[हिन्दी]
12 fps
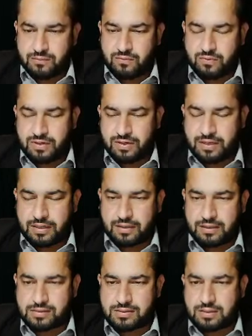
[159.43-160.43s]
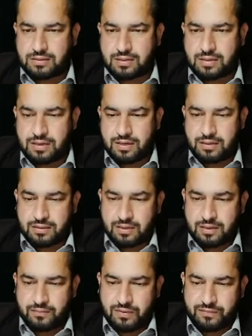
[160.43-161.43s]
फोर्टी नाइन के साथ थ्री uh, ऐड
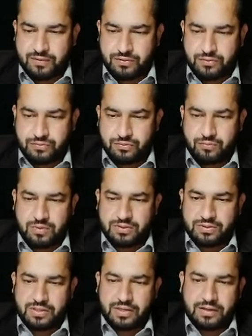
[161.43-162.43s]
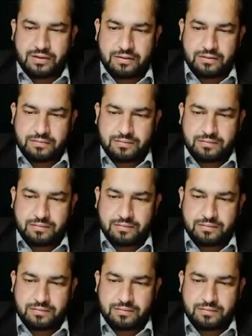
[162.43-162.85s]
करें फिफ्टी टू बन जाएगा